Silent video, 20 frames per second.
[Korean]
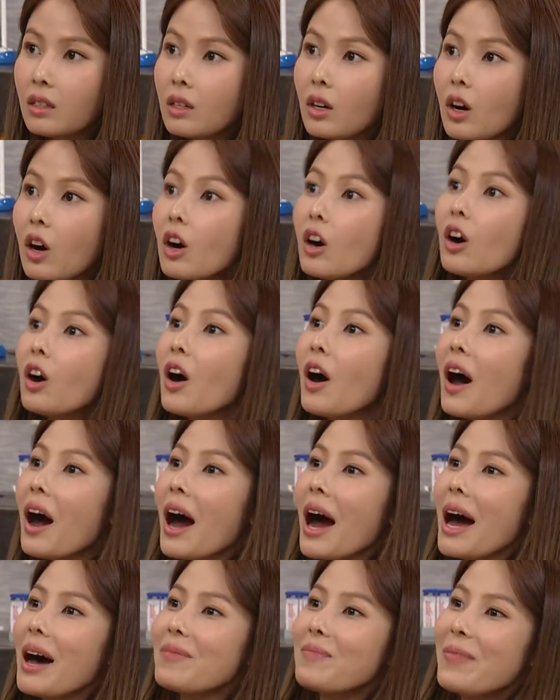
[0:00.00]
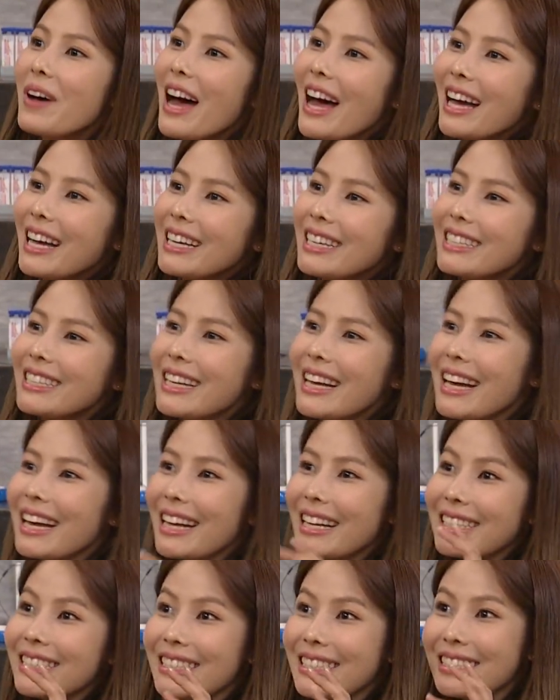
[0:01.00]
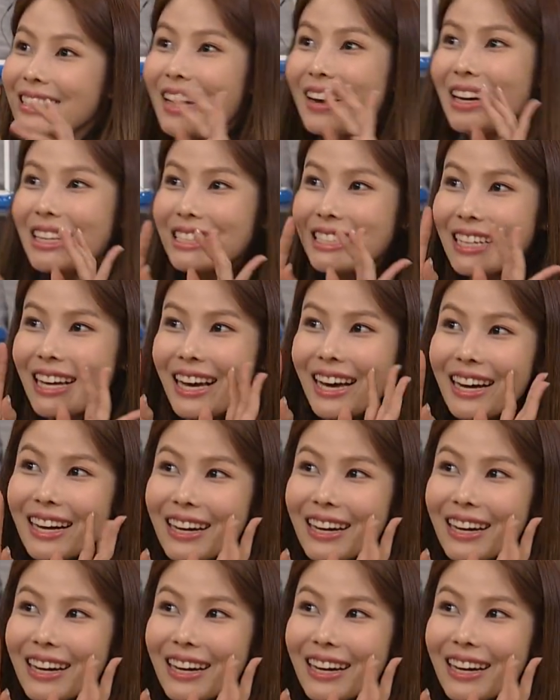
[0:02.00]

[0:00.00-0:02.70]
어, 아빠, 나 왔어요.